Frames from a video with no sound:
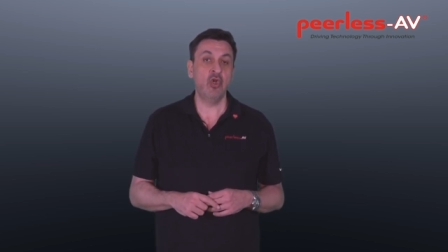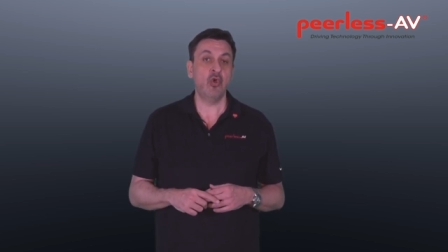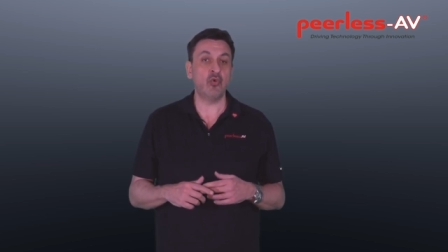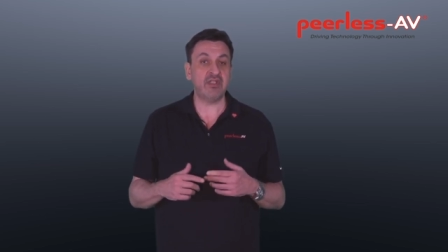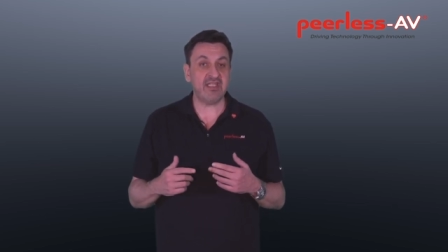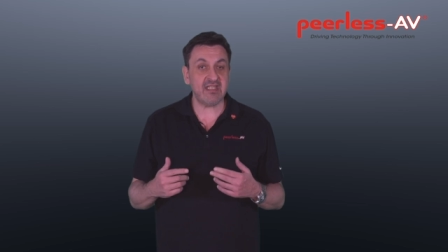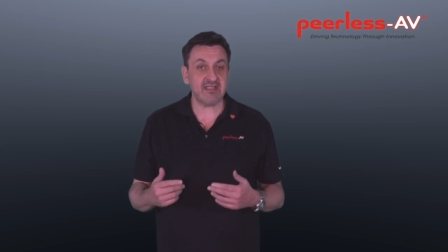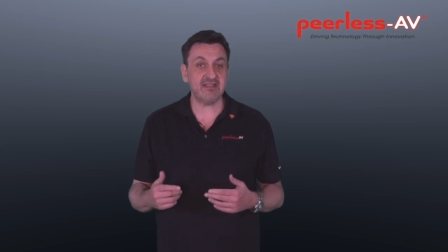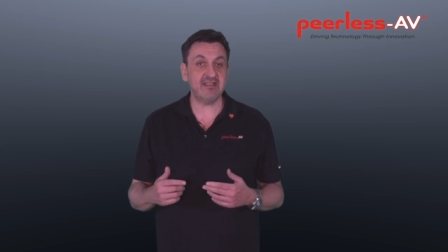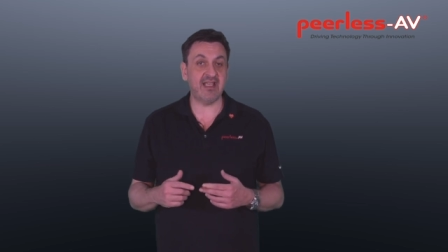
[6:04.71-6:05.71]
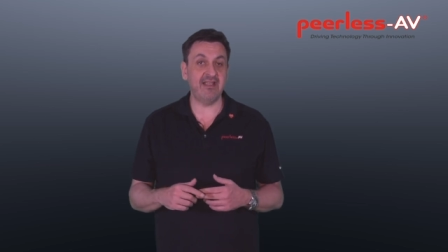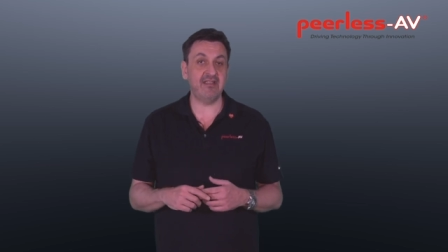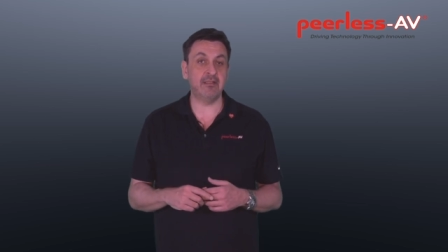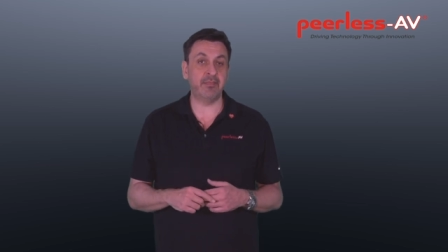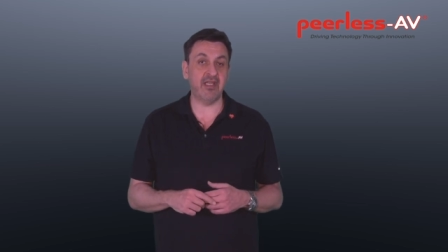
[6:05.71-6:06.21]
Und hier sind
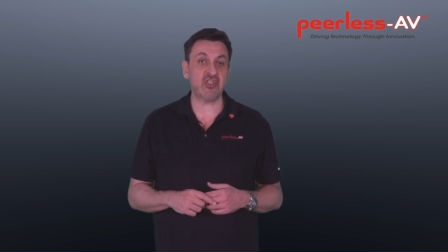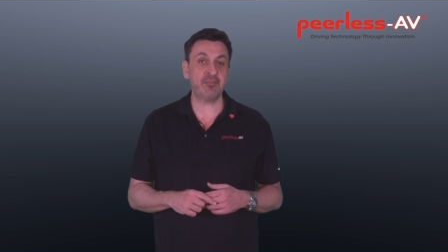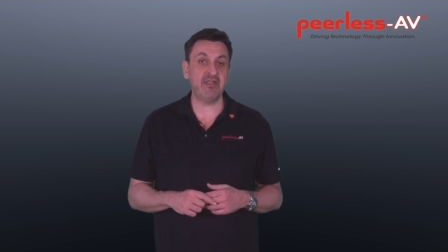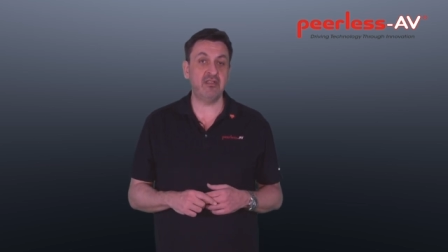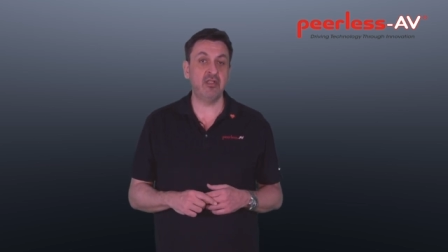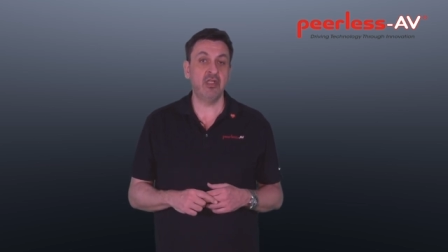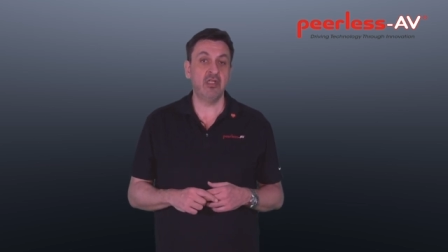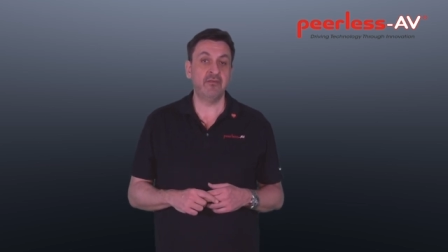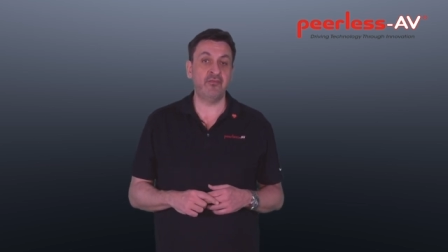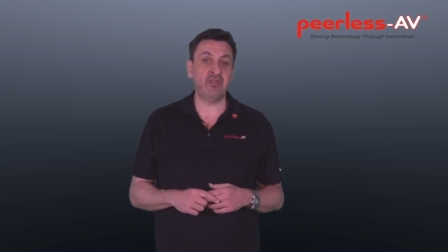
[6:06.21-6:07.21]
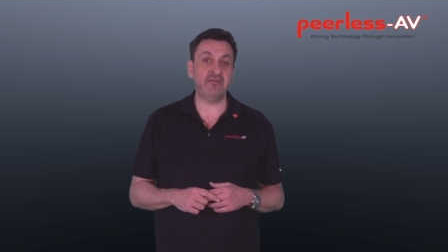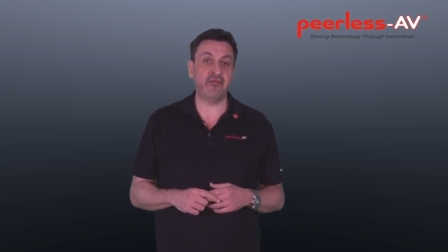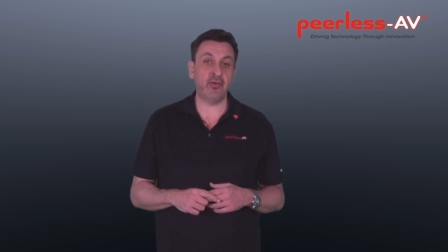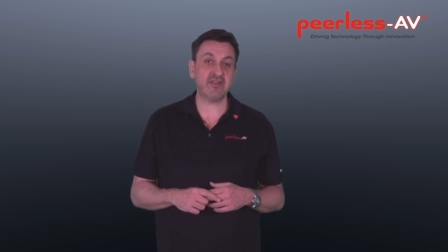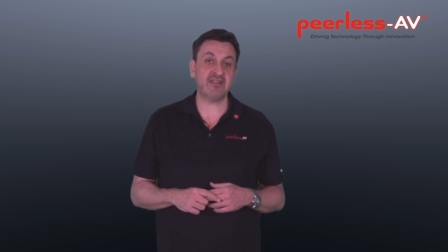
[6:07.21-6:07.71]
einige Beispiele für die
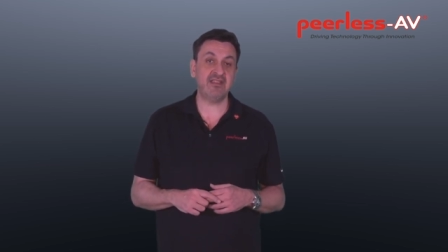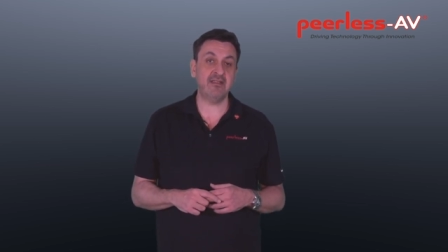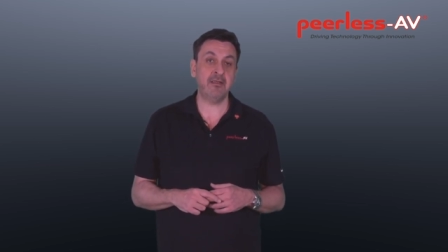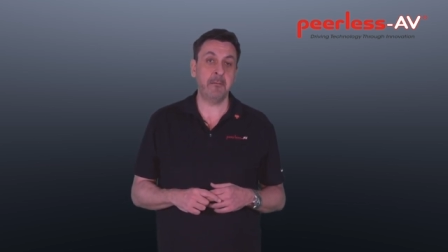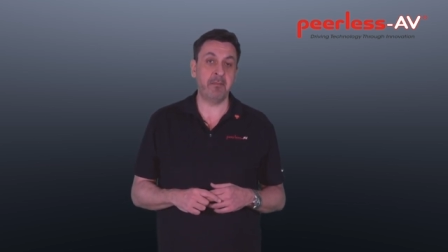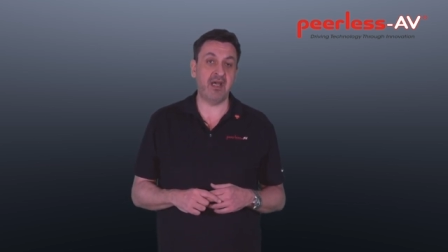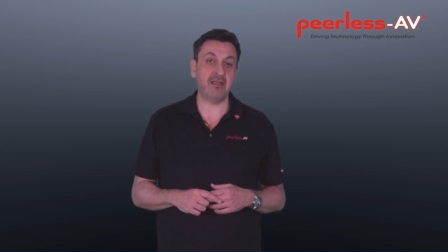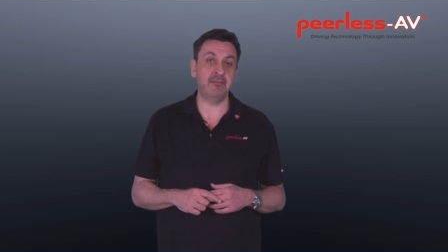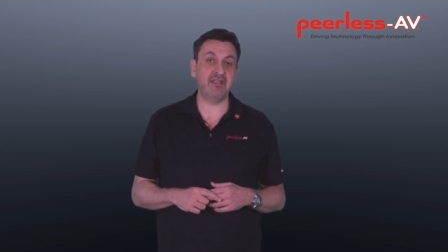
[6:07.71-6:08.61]
First-Tier-Marken,